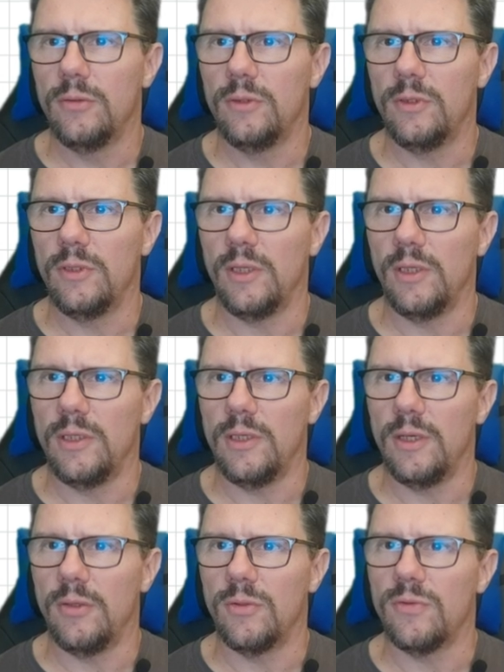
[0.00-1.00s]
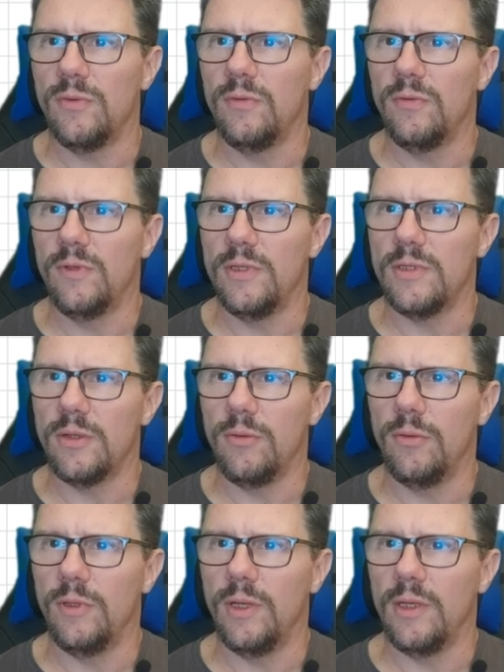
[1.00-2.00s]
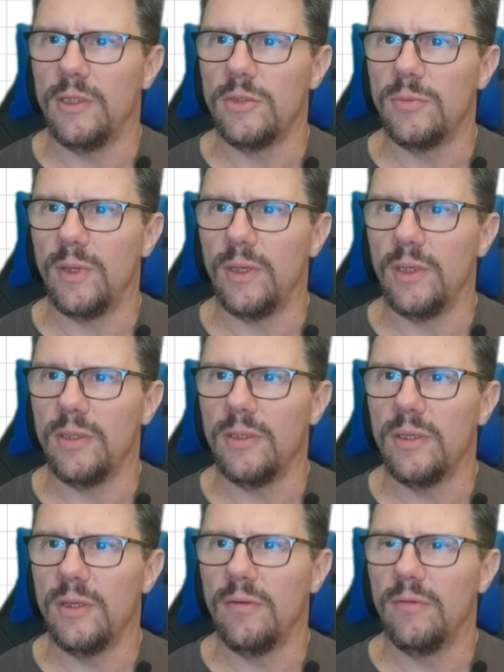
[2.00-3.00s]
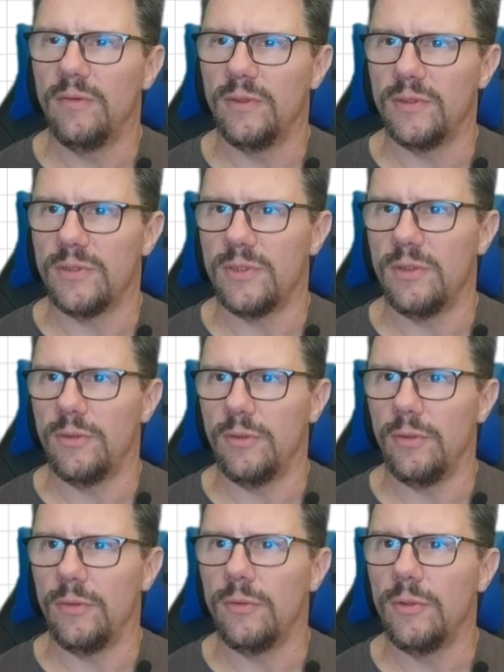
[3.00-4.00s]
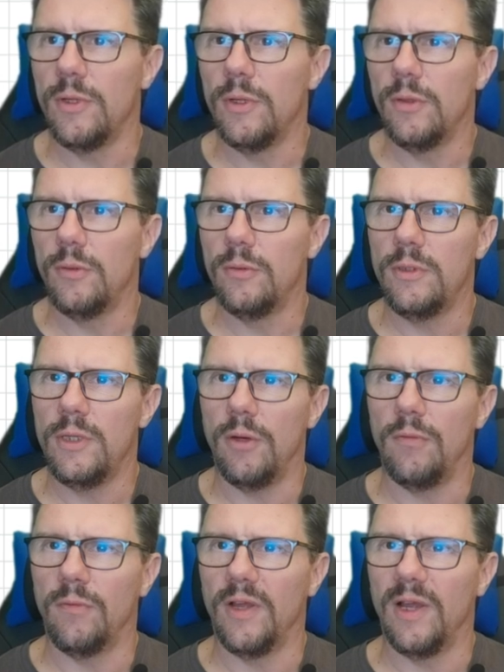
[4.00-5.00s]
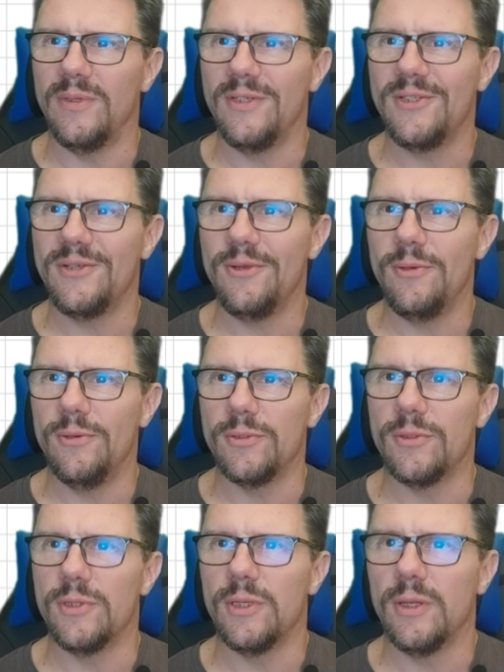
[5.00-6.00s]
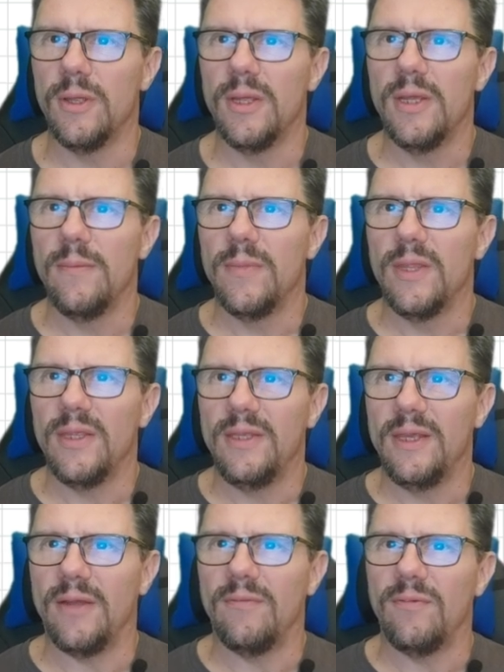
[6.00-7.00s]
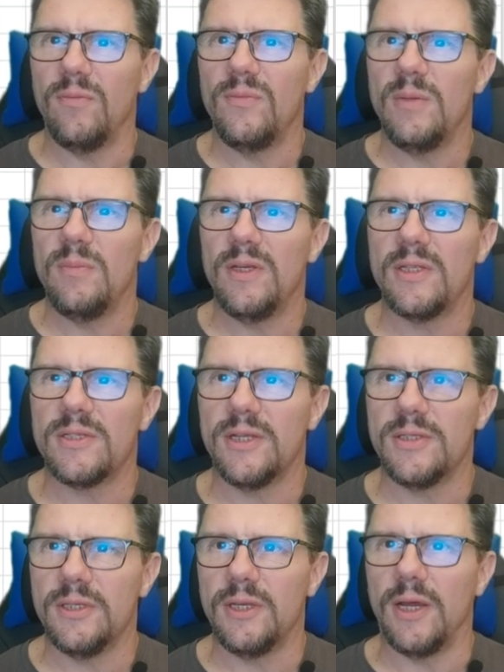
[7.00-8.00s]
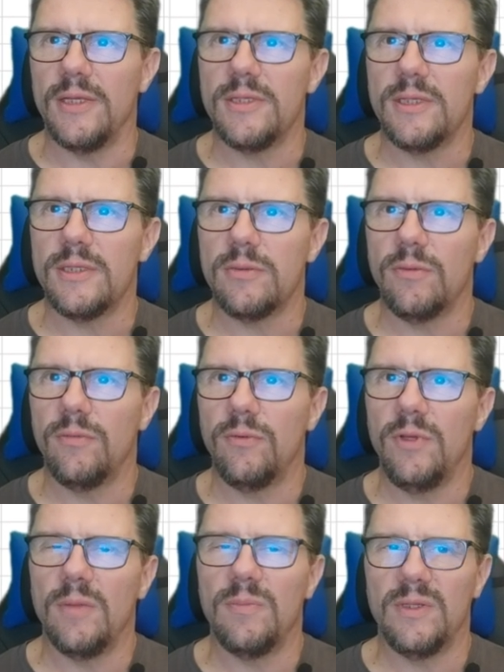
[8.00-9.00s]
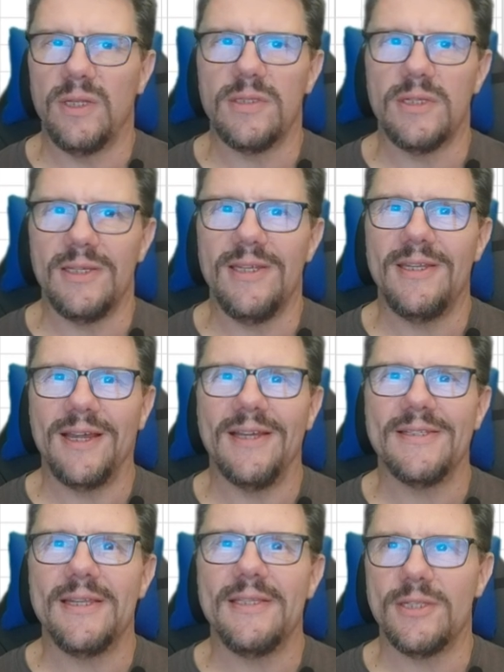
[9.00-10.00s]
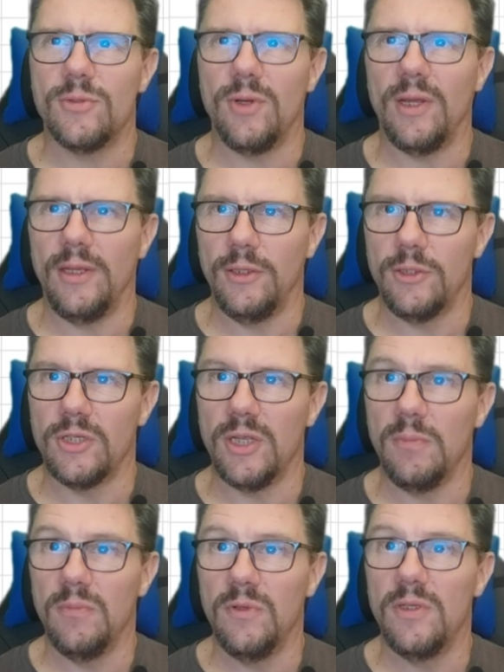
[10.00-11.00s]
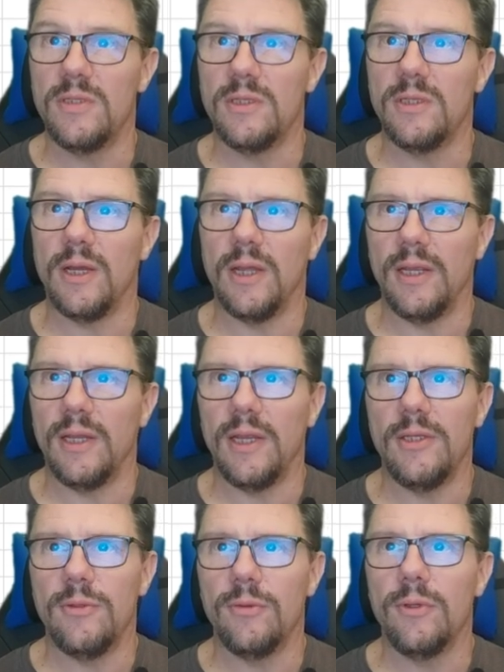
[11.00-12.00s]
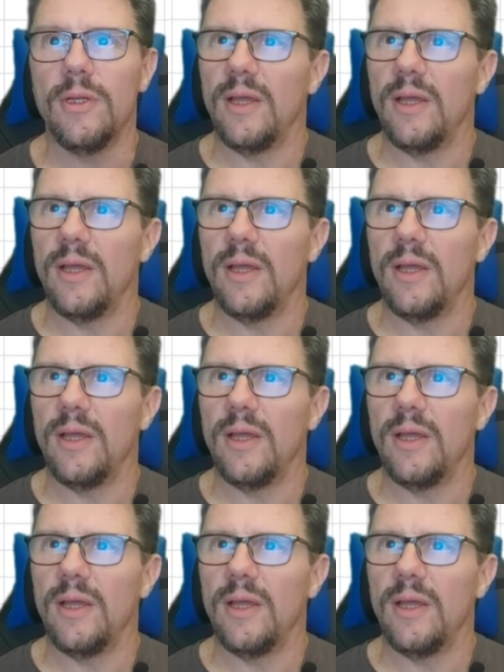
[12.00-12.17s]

Und dann kriege ich heraus fünf Gläser Cola entsprechen 14 Euro. Und die Aufgabe ist gelöst. Ja, warum nennt man das Ganze Dreisatz? Früher hat man tatsächlich drei Sätze sogar eingeschrieben für diese drei Gleichungen.